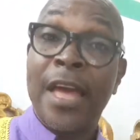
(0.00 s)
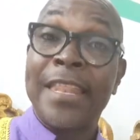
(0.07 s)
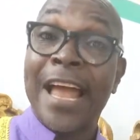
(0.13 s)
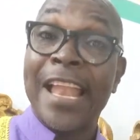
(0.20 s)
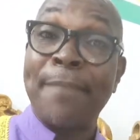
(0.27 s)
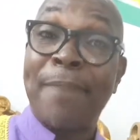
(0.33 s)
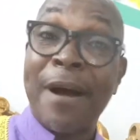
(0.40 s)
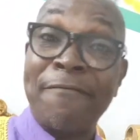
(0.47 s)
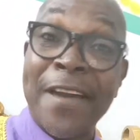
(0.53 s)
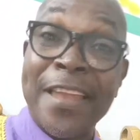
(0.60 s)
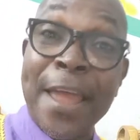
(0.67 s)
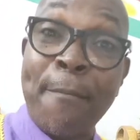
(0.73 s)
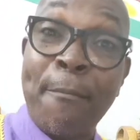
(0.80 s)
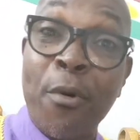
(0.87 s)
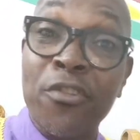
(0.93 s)
N'allez pas
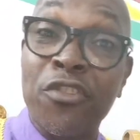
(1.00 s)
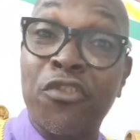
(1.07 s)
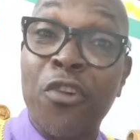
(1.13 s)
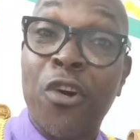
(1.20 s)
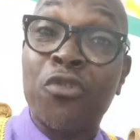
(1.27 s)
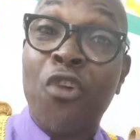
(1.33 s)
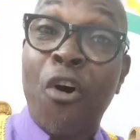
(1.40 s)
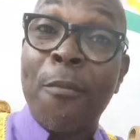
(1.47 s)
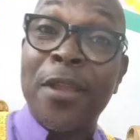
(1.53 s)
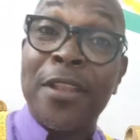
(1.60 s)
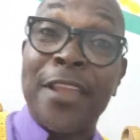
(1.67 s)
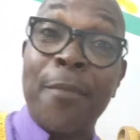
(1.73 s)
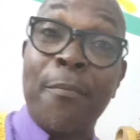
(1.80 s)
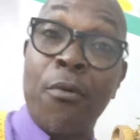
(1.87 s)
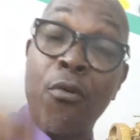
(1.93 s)
faire des positions dormies
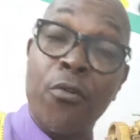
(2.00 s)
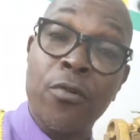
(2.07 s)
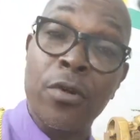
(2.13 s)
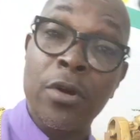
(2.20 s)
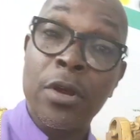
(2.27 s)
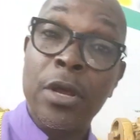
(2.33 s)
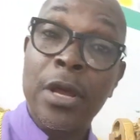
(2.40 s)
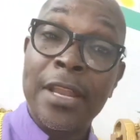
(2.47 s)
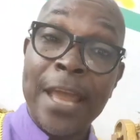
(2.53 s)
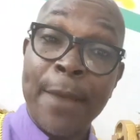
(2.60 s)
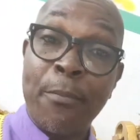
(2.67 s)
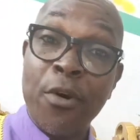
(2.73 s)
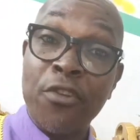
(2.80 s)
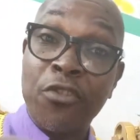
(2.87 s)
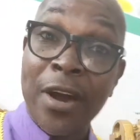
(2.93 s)
debout des
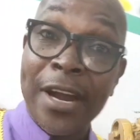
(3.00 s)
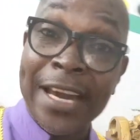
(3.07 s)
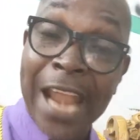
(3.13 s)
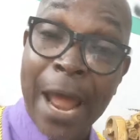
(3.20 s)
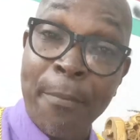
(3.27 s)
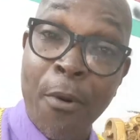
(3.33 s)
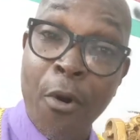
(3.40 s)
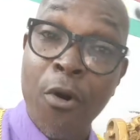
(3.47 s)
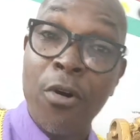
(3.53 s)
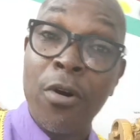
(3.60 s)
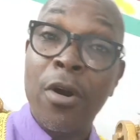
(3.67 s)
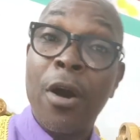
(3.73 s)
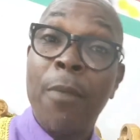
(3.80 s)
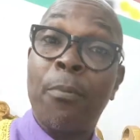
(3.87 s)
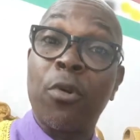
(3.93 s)
positions crapauds,